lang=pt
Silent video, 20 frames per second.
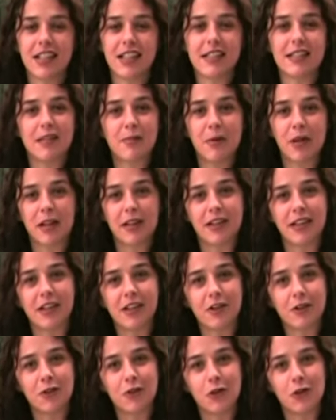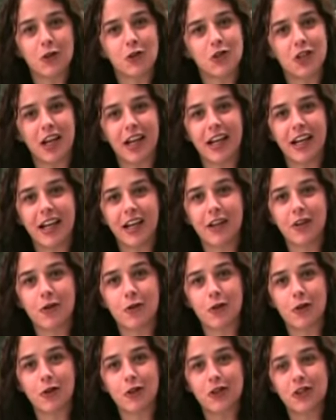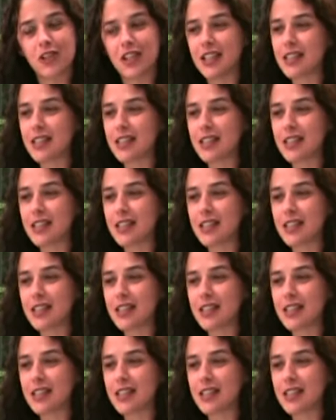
Leci Brandão, no Rio de Janeiro, hoje.